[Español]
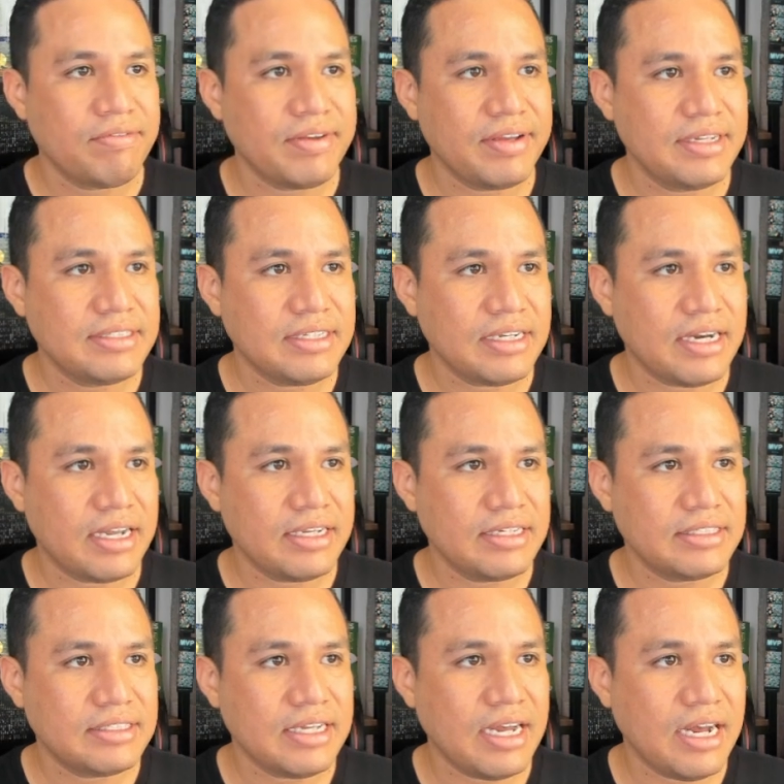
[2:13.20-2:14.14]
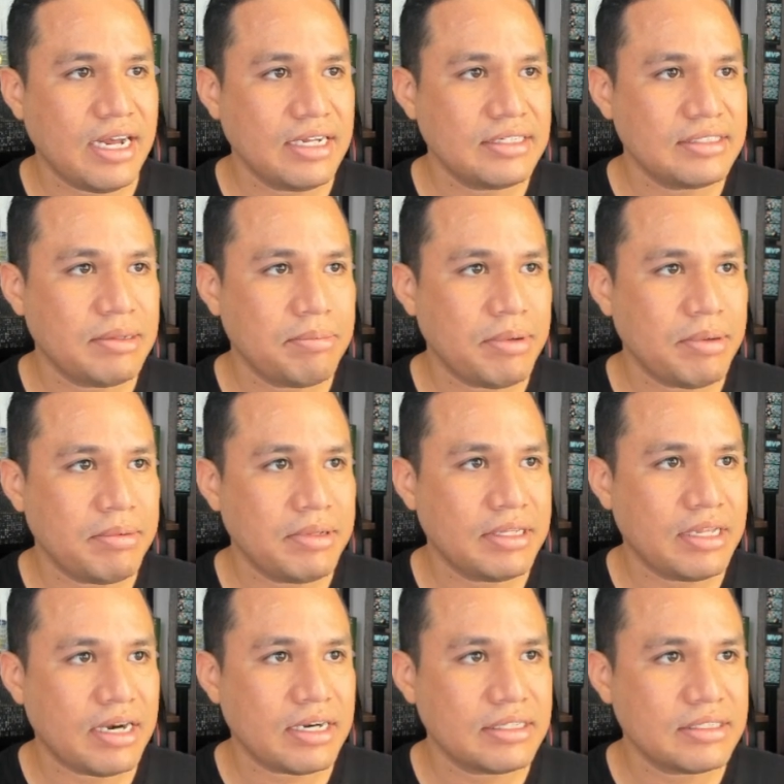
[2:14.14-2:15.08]
Fíjense, ahí está,
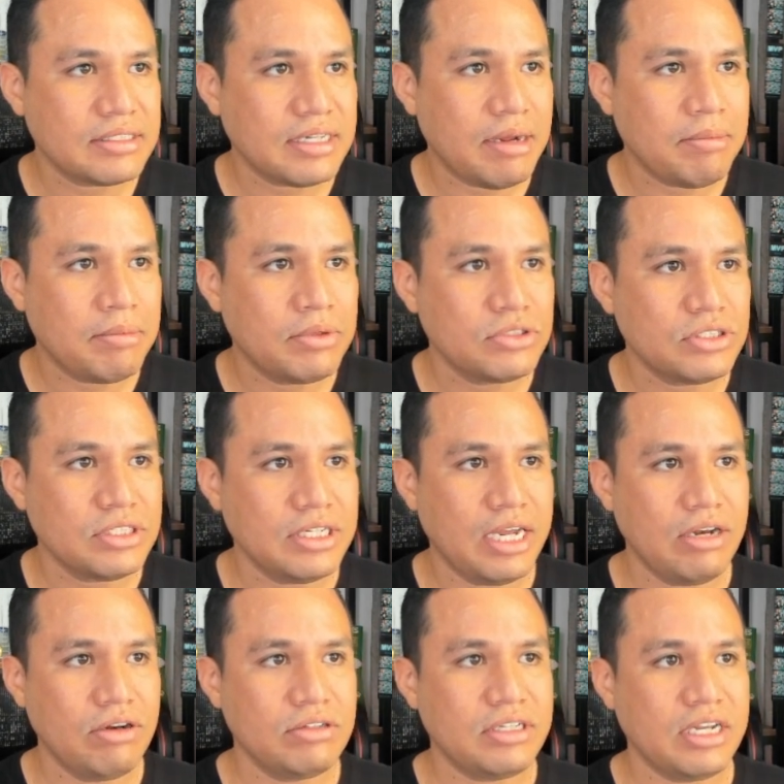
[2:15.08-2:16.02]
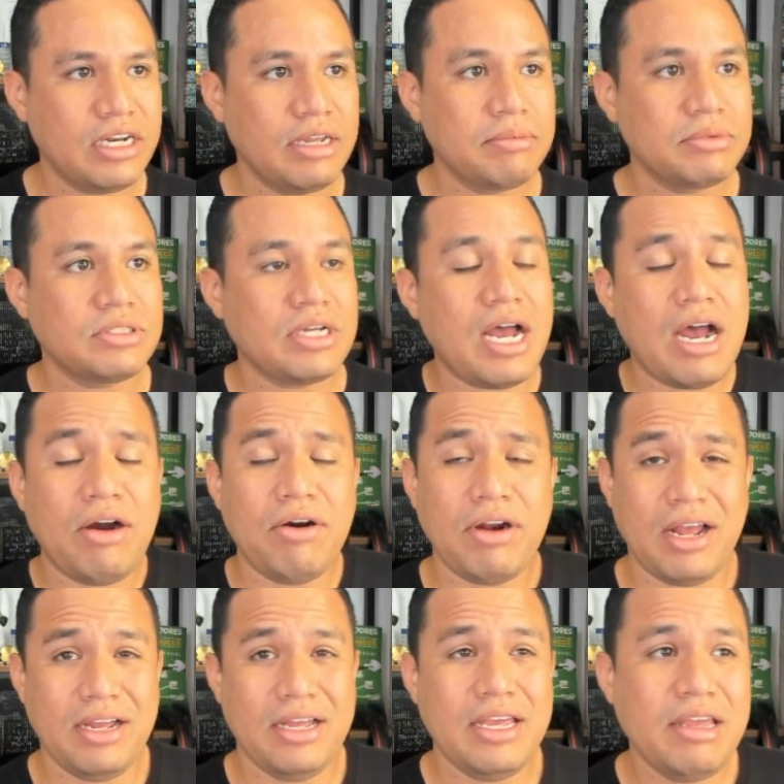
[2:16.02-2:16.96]
simplemente arrastramos y ahí lo tenemos.
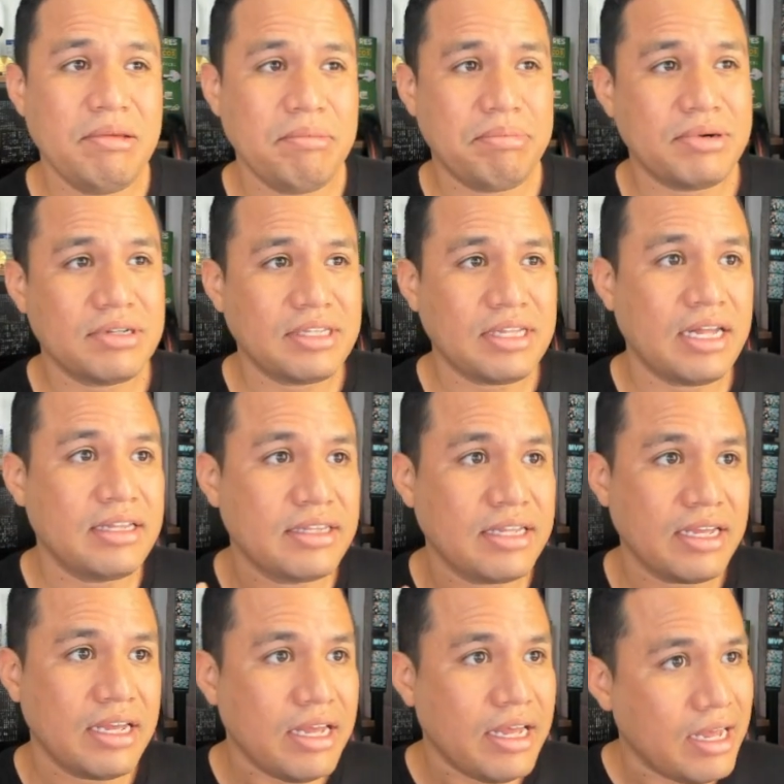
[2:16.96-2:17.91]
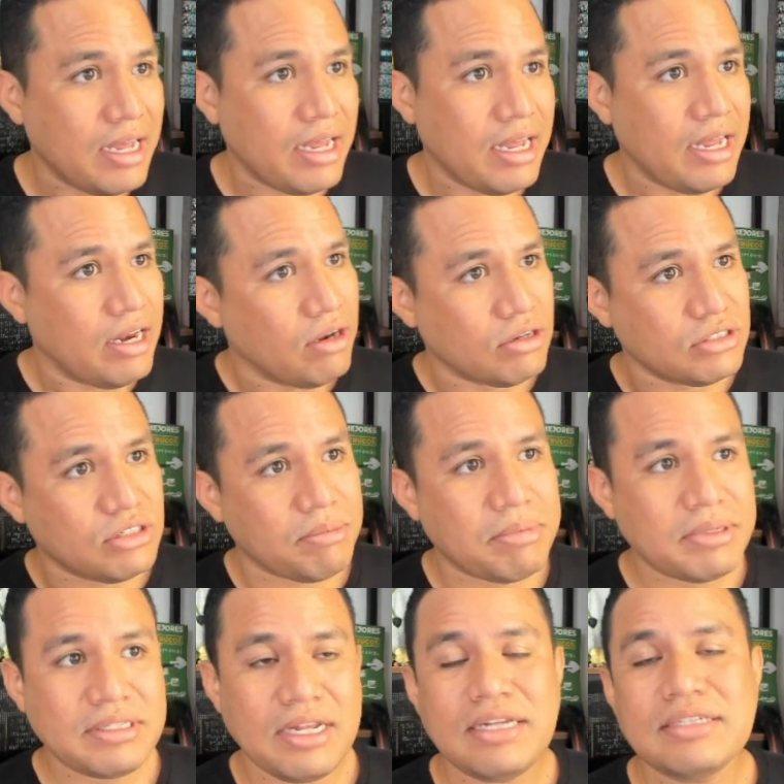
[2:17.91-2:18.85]
Ahora, importante, los
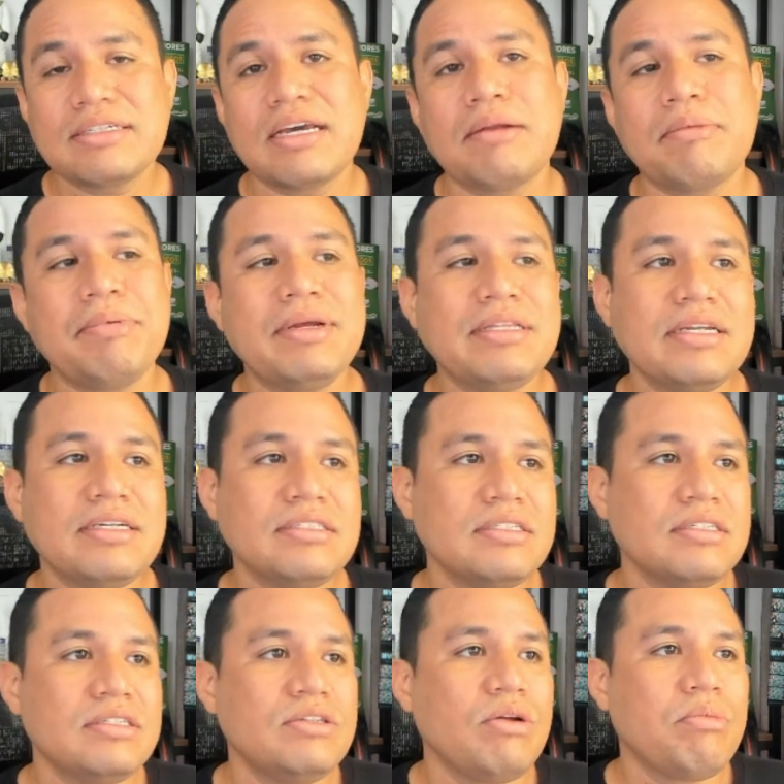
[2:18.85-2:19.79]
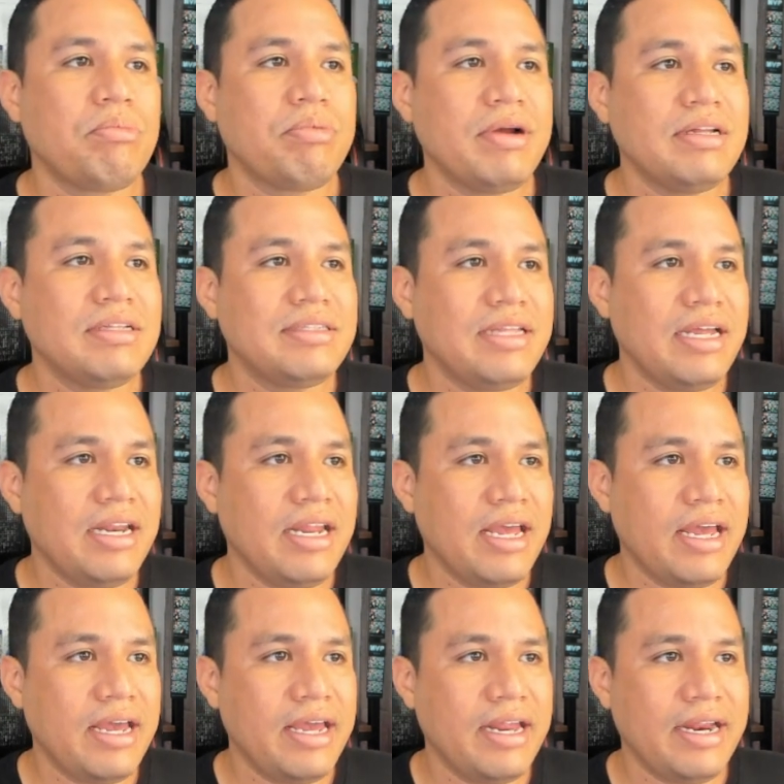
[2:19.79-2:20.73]
nombres de las carpetas no pueden
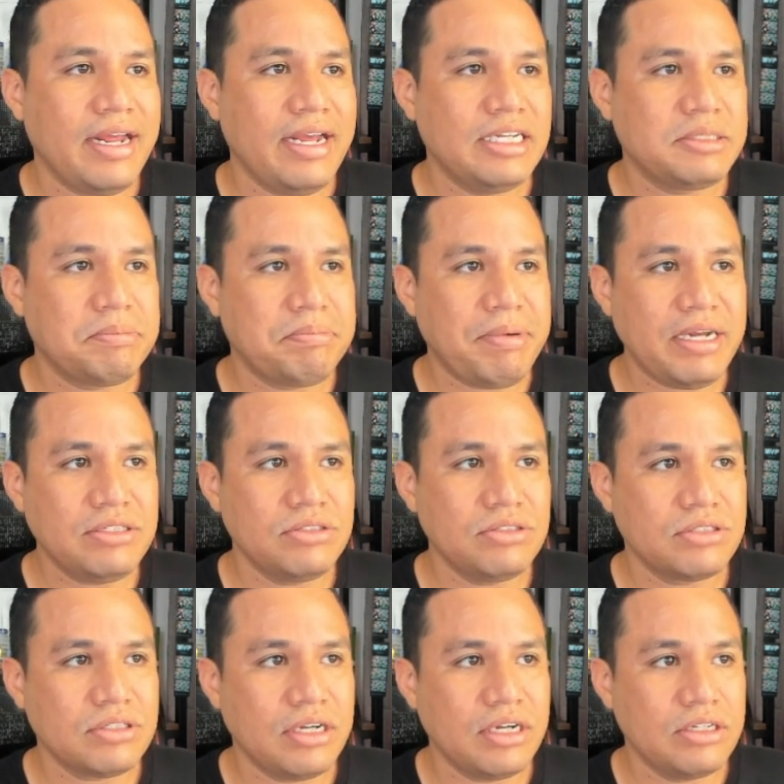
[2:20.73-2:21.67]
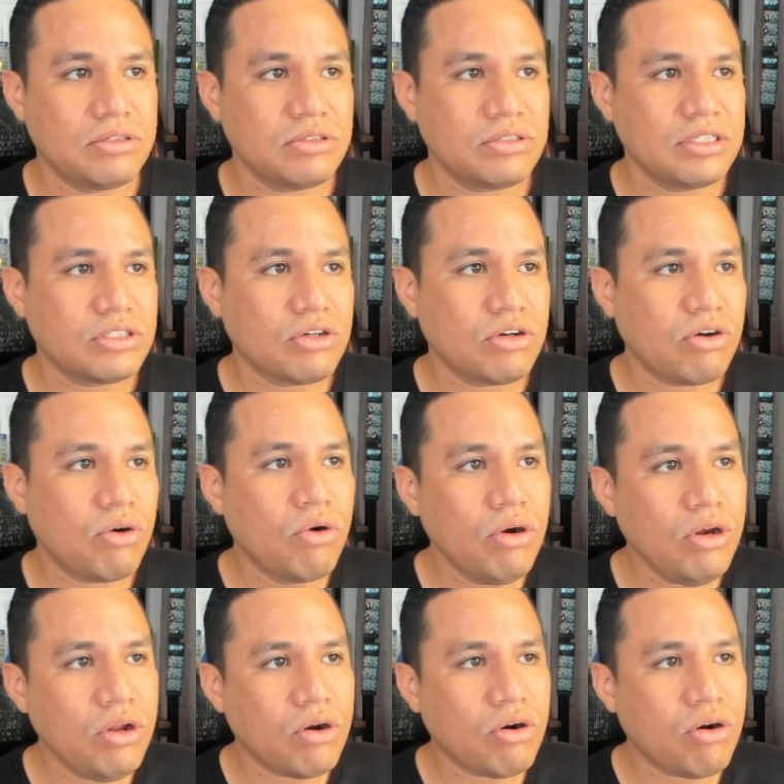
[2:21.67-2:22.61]
tener espacios. Entonces,
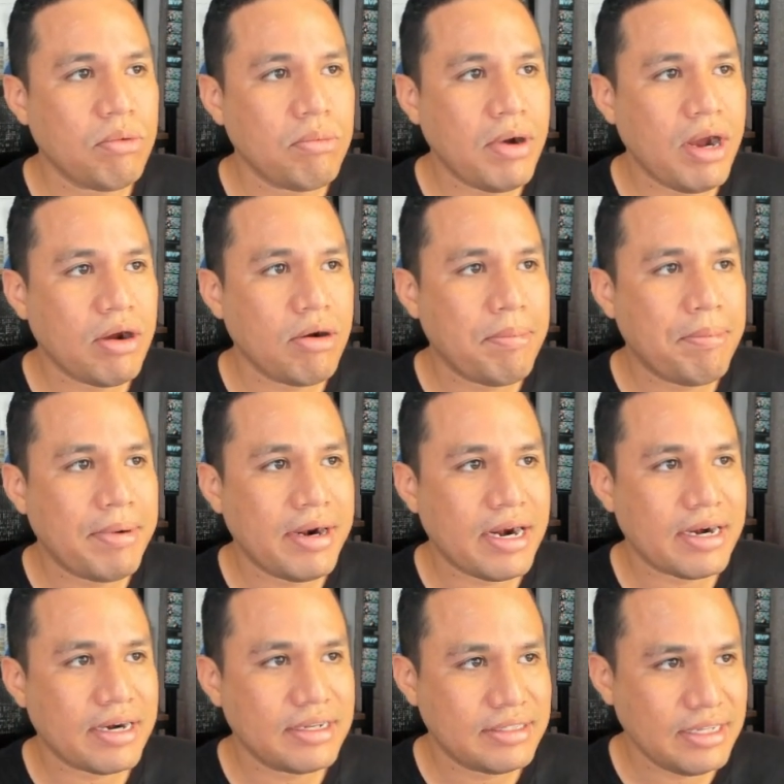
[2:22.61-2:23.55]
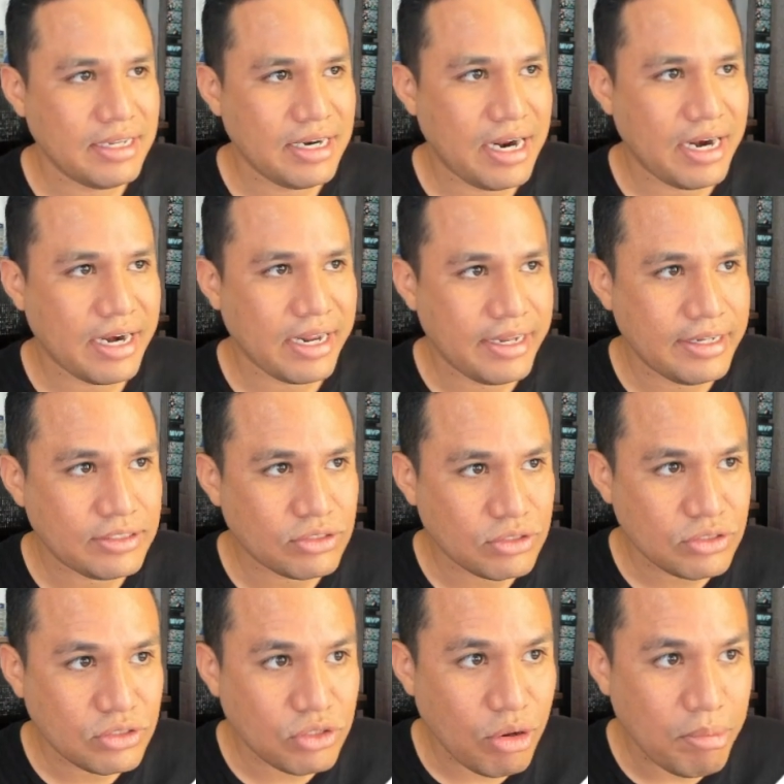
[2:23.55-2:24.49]
Julio, ¿cómo hago para retirar
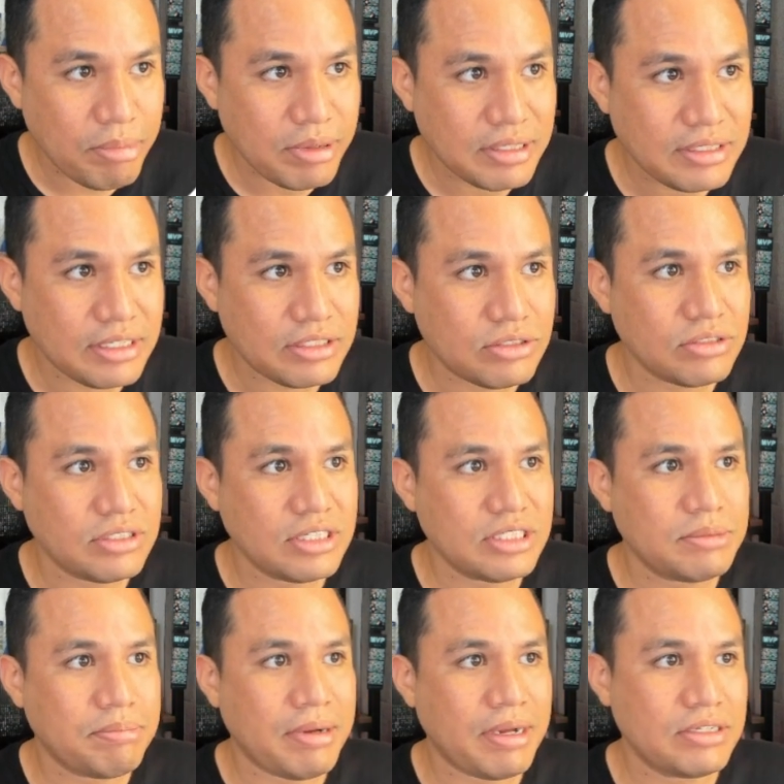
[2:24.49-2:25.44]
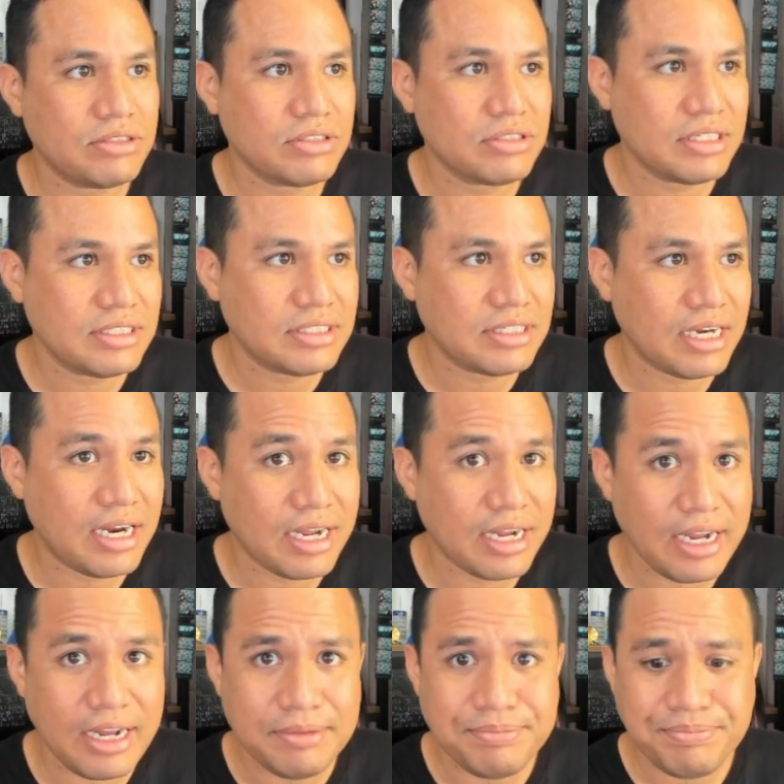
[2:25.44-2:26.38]
estos nombres de estos espacios que están
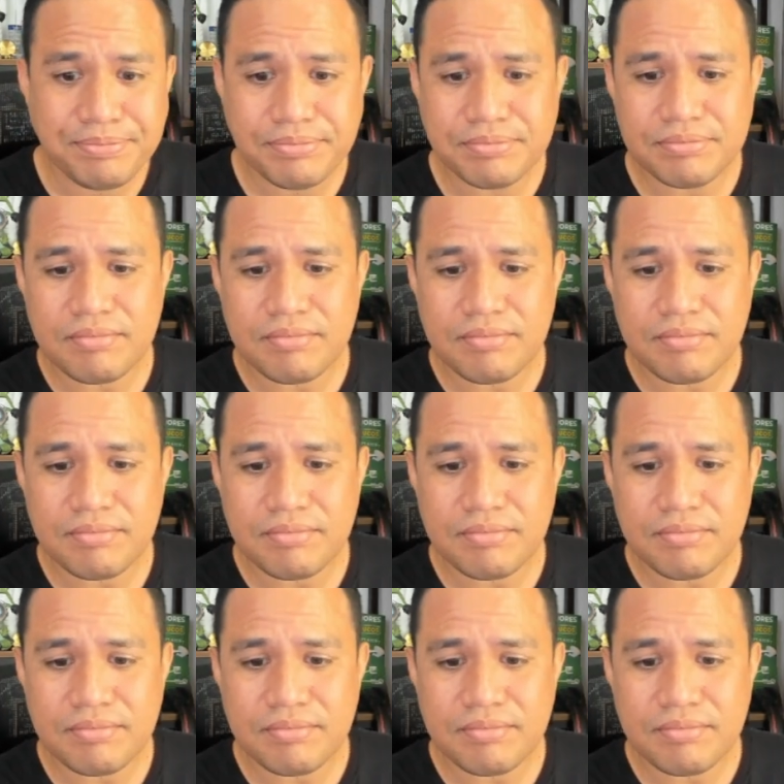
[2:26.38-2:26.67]
acá?